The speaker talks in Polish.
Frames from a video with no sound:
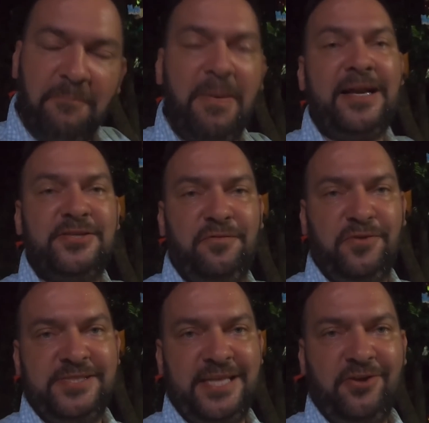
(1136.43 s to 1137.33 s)
bardzo
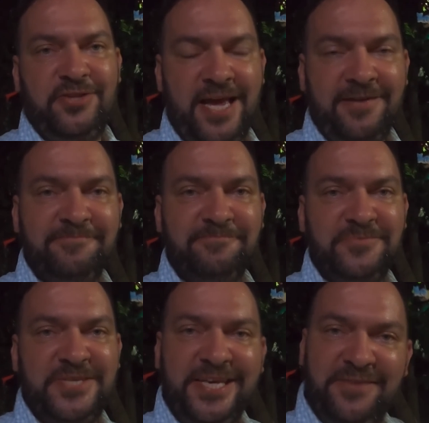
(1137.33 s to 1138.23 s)
owocnego dnia.
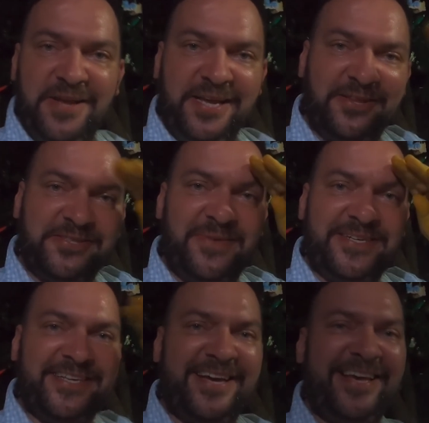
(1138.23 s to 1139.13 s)
Dzięki wielkie, do
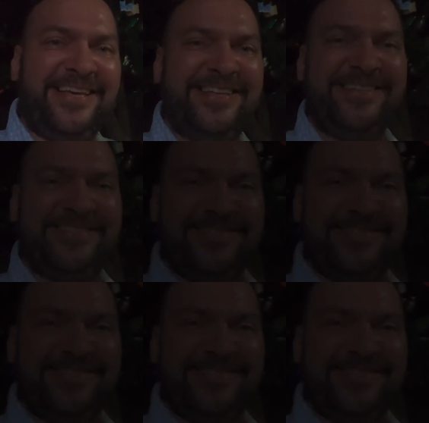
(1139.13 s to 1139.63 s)
zobaczenia. Hej!